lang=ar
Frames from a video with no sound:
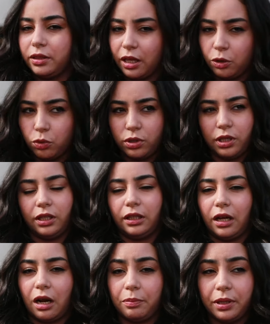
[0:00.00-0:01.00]
اندلسي
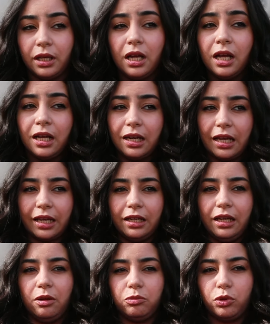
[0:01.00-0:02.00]
طربي لكن
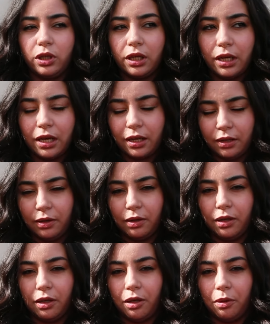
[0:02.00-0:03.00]
الحمد لله
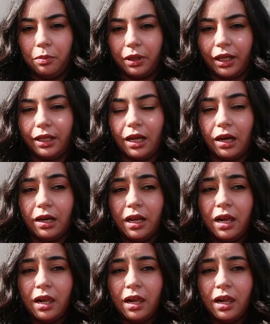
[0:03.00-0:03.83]
آه، من خلال